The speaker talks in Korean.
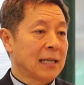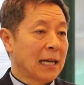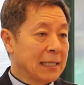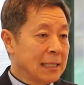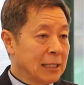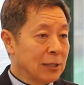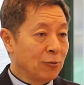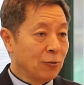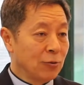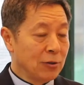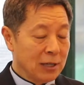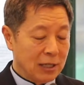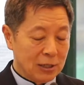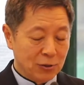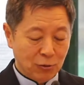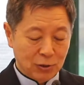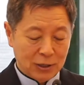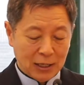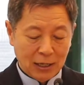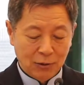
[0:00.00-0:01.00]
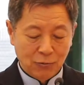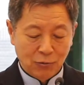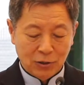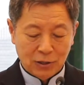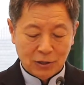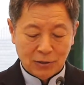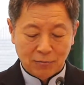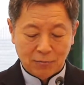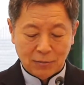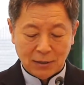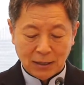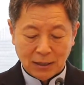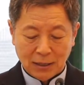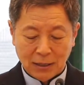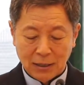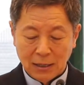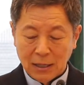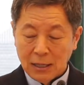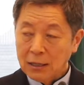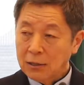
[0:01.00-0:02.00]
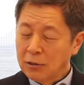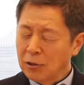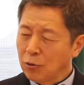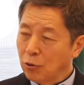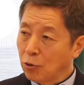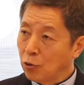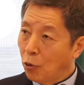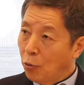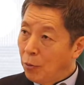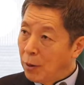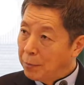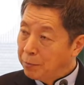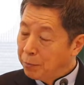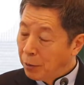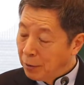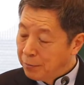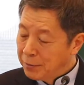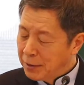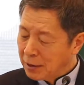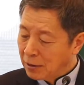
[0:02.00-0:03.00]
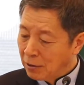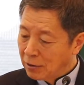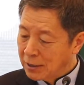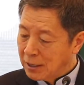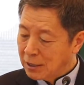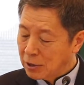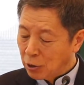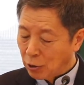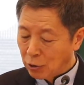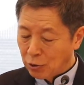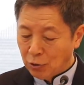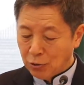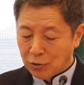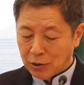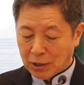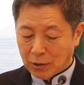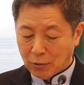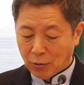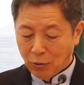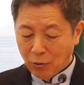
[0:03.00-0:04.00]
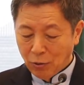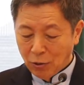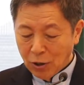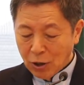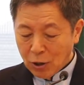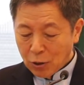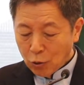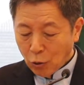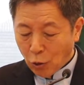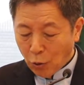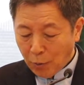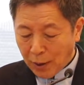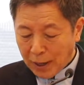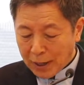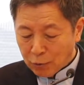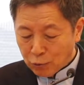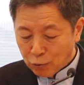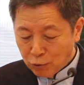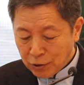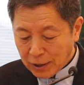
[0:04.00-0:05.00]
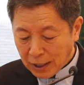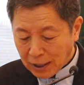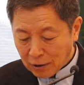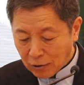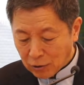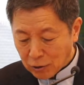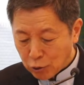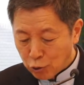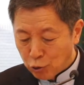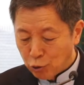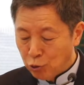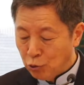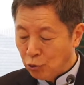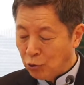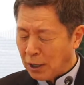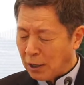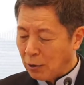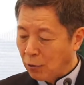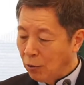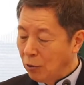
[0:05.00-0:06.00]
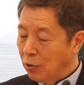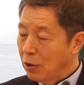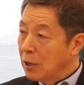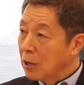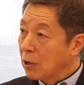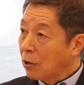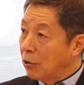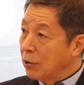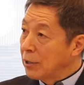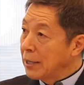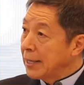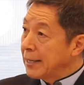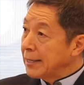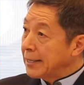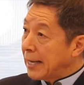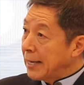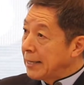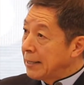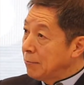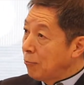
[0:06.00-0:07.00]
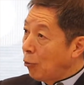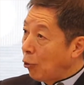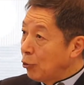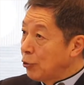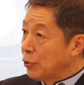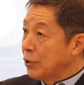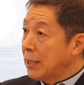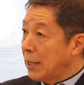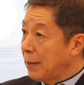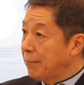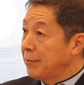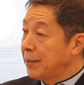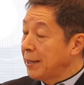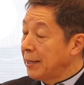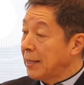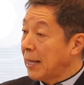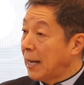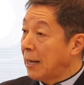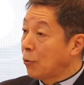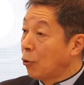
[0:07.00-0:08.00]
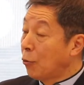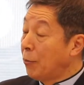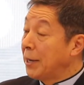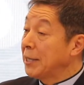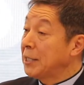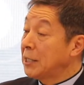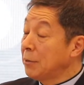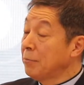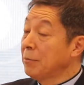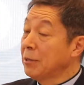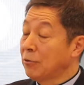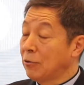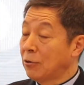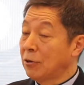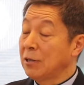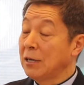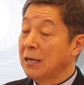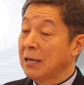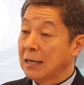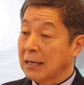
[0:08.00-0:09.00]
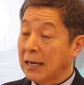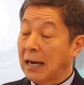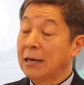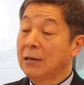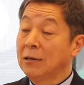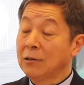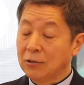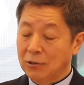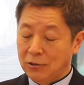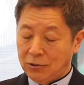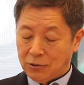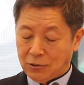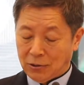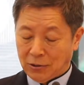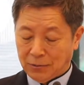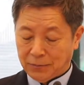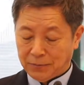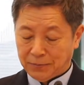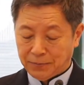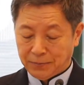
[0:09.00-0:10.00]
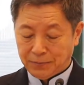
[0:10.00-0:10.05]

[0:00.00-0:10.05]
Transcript: 자치권을 가지고 살고 있습니다. 그리고 로마 법이 거기에 적용이 되고 로마의 군대가 거기 주둔하고 거기에 사는 모든 사람들이 다 로마의 시민권을 갖는 거죠.